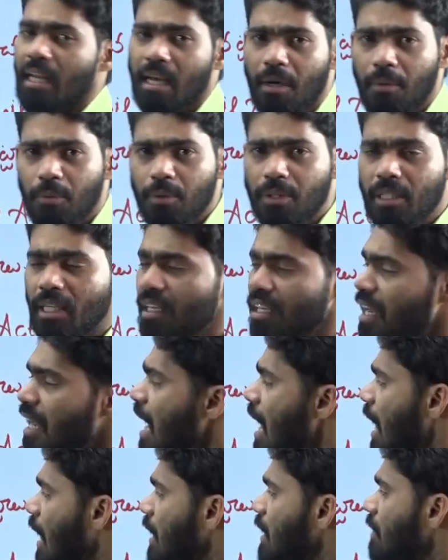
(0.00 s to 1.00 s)
ఎలా ఉంది
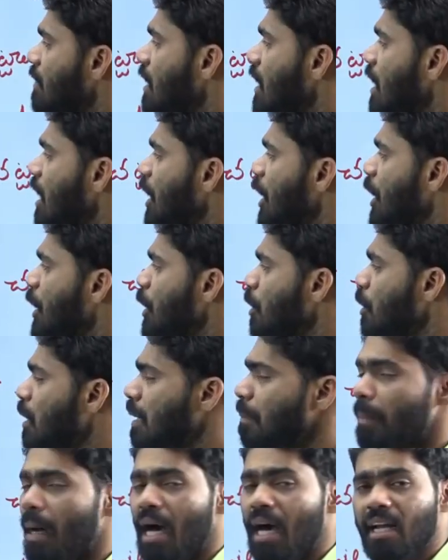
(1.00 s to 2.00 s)
అదేవిధంగా రెండు
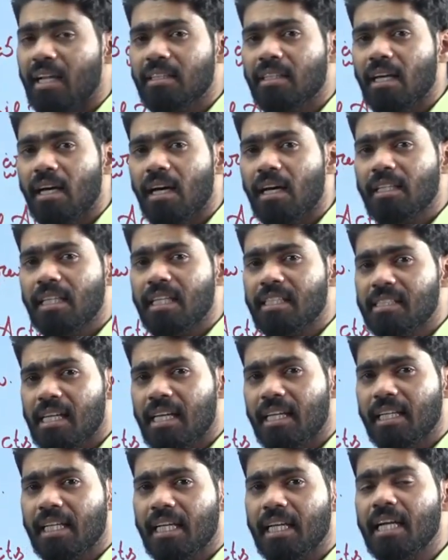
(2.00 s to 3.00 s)
భారత
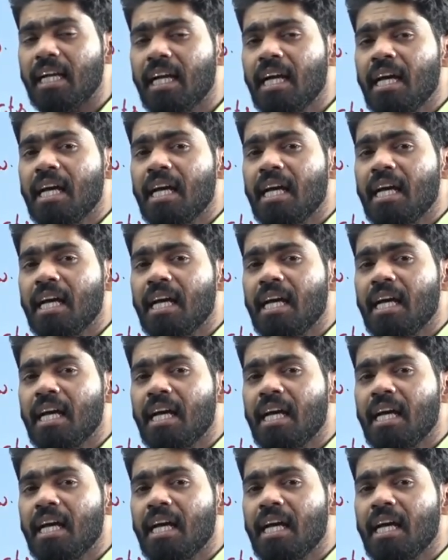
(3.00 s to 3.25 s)
దేశానికి